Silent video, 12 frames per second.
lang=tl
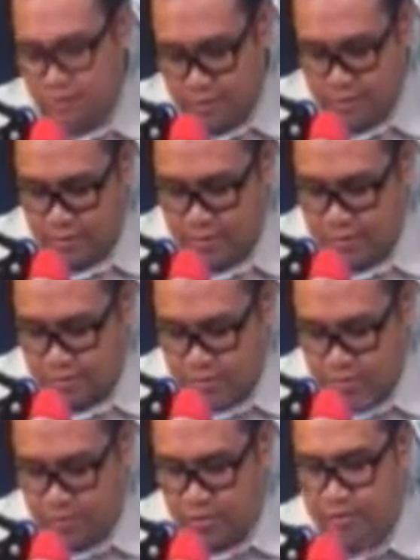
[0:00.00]
uh, ah, diyan po sa
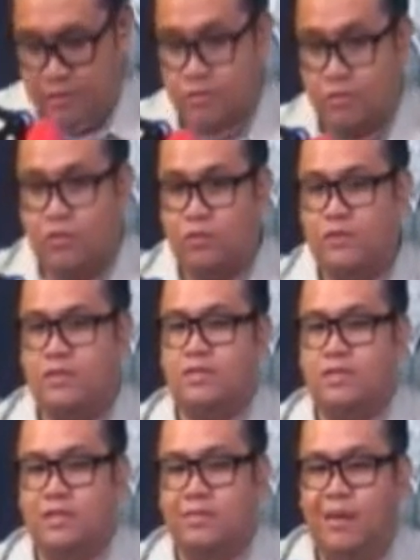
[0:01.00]
Bonifacio Global
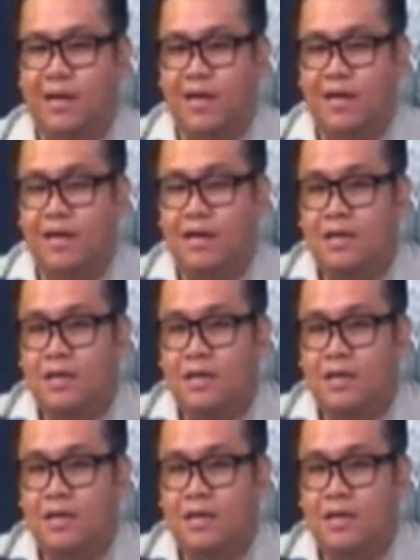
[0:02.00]
City, mga